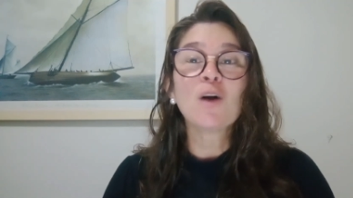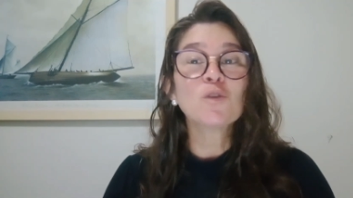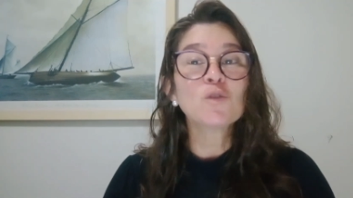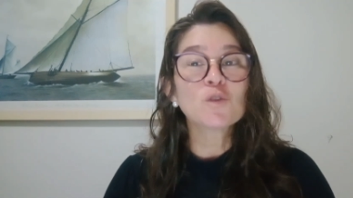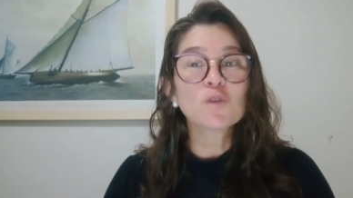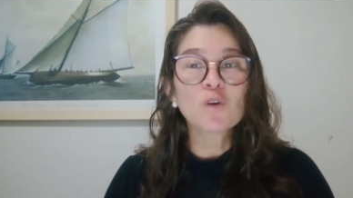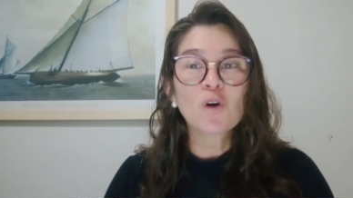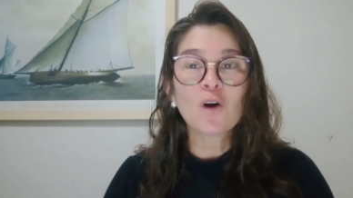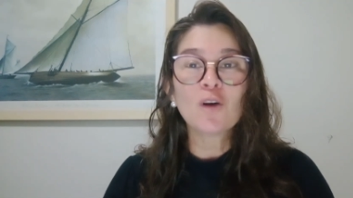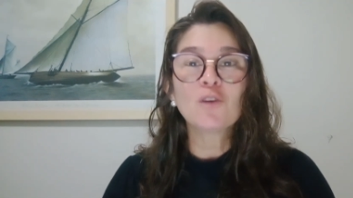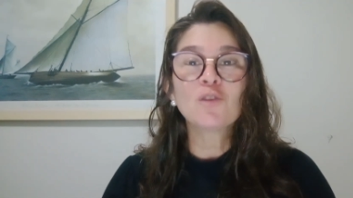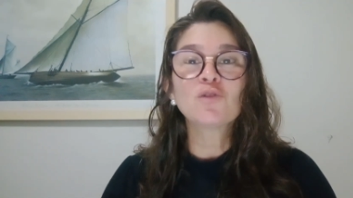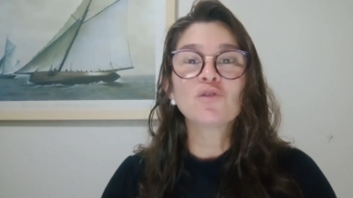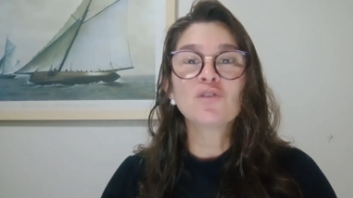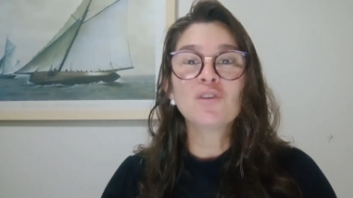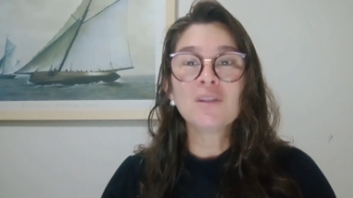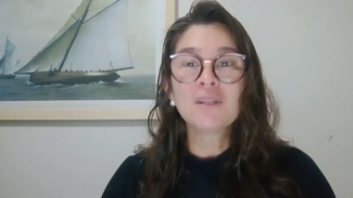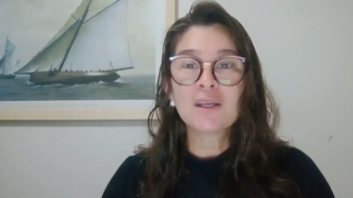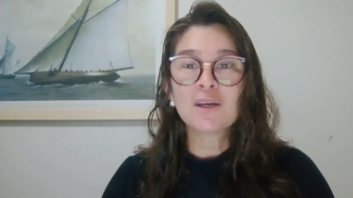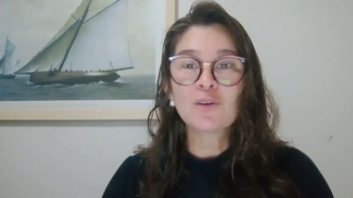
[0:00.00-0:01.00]
aos olhos
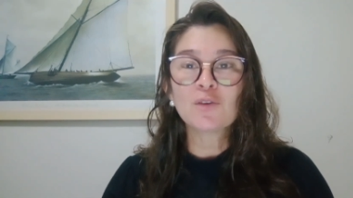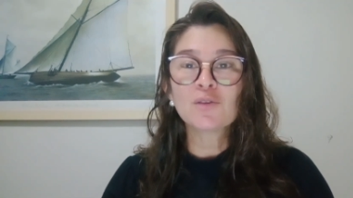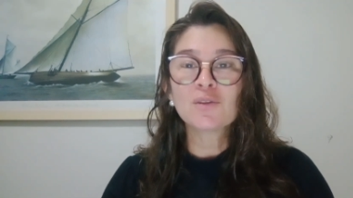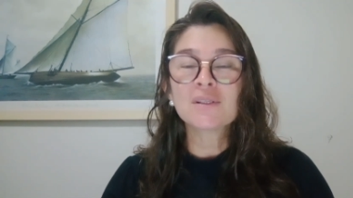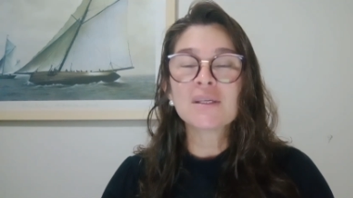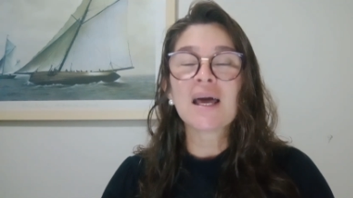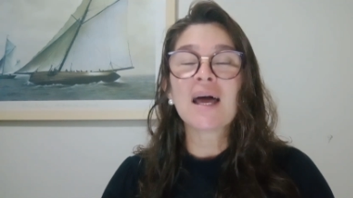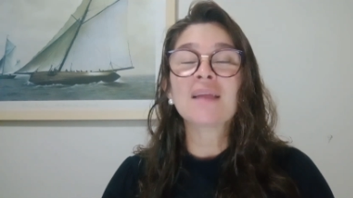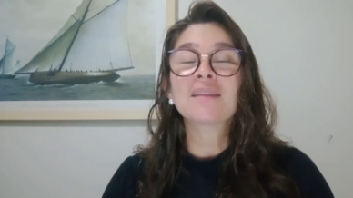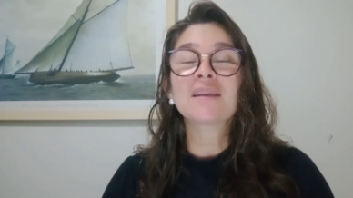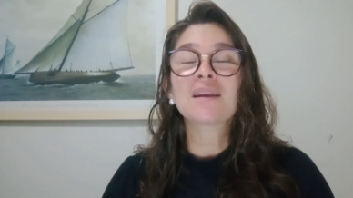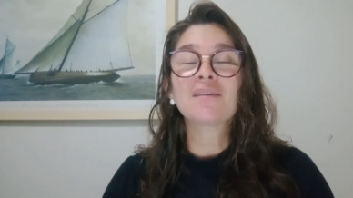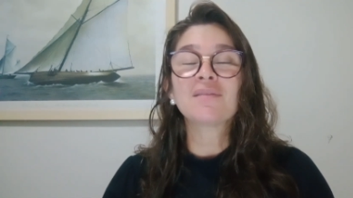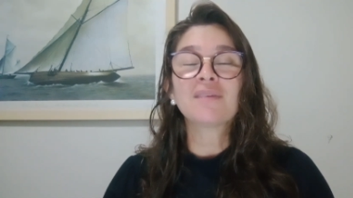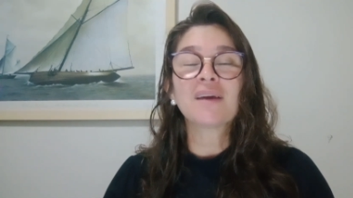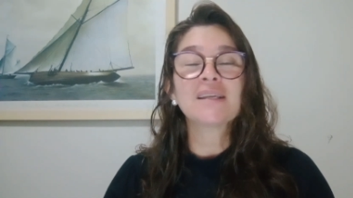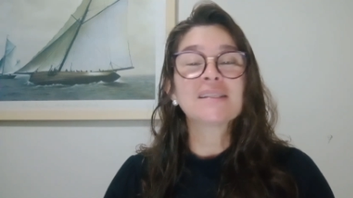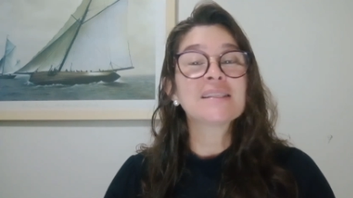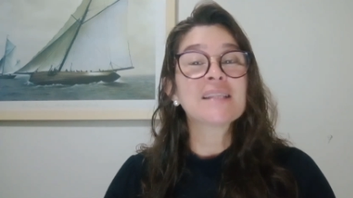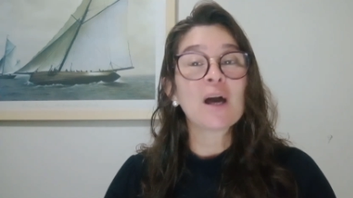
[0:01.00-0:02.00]
de Deus
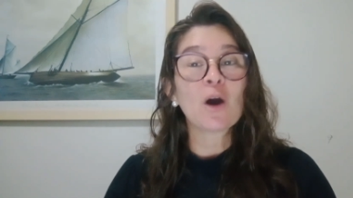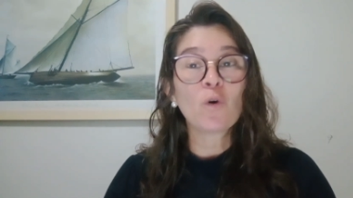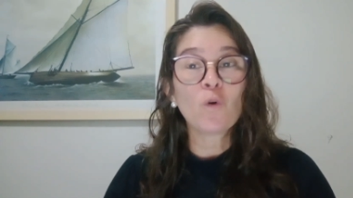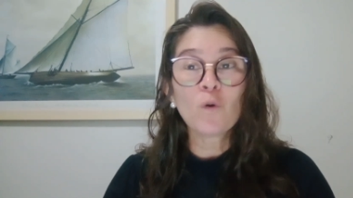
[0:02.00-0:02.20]
através da